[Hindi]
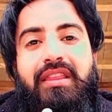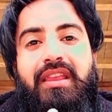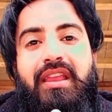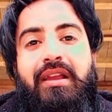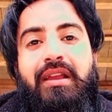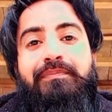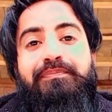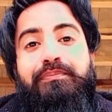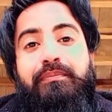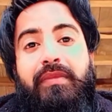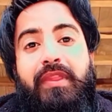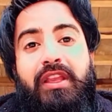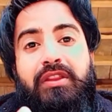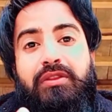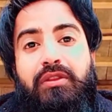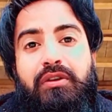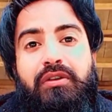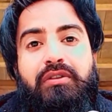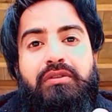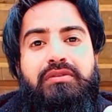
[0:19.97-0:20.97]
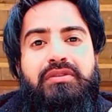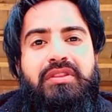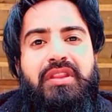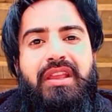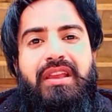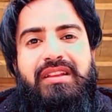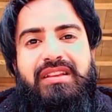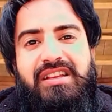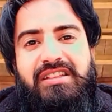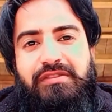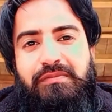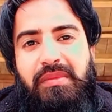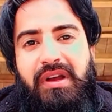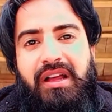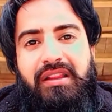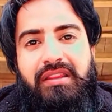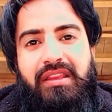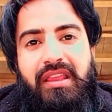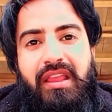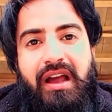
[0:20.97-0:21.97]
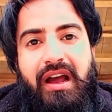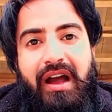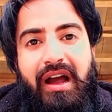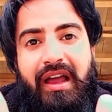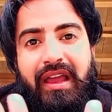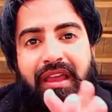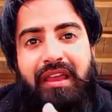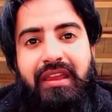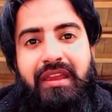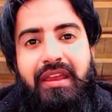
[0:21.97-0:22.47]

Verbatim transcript: दिए तो देर किस बात की आए